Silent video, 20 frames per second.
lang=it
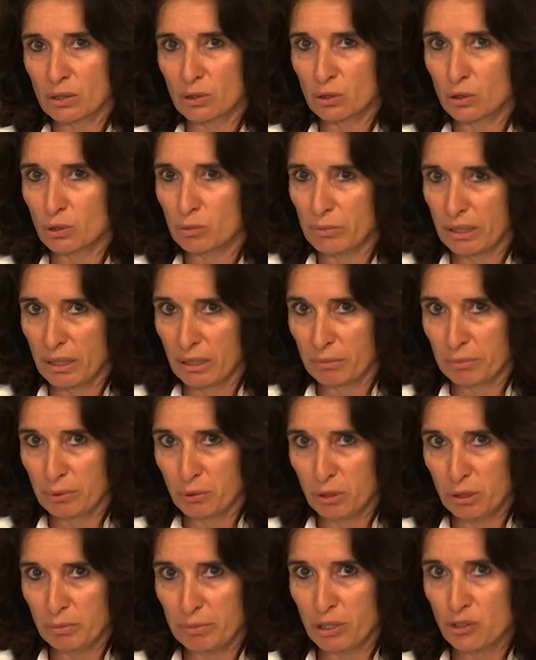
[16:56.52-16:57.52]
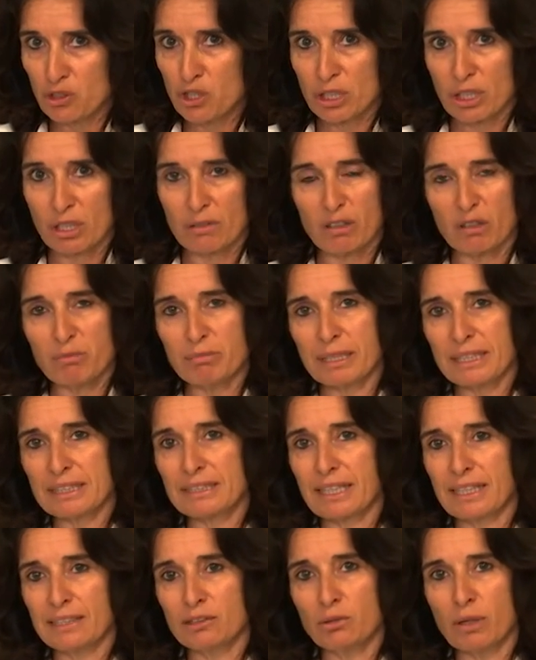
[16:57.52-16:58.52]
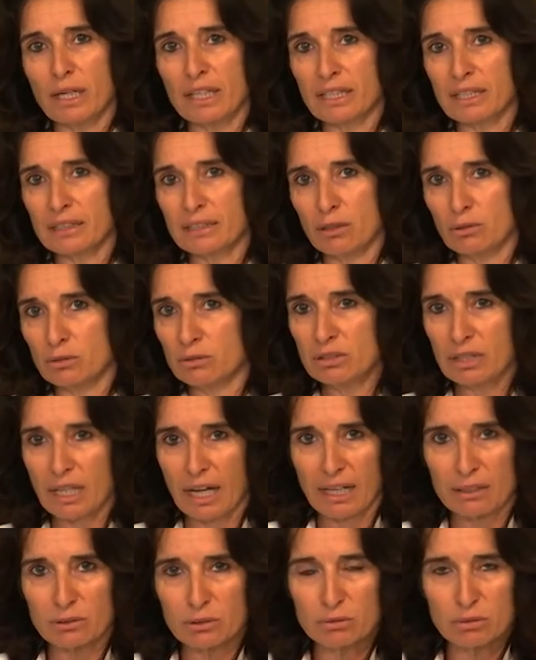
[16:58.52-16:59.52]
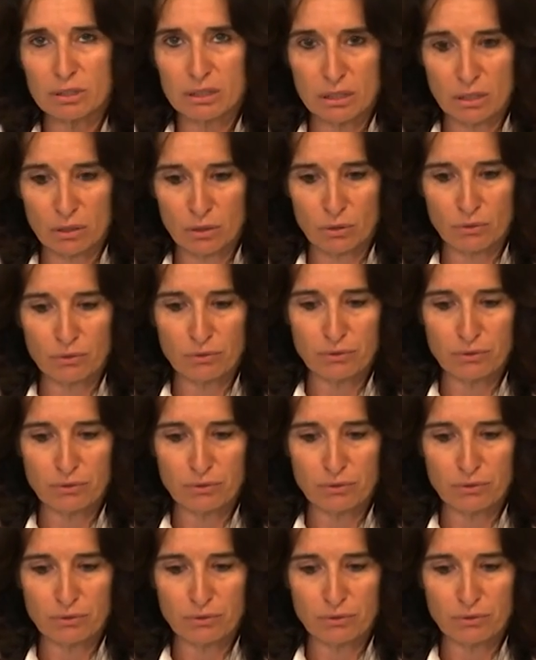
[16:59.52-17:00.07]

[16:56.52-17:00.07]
come più gli piaceva, partendo anche da lontano, quindi con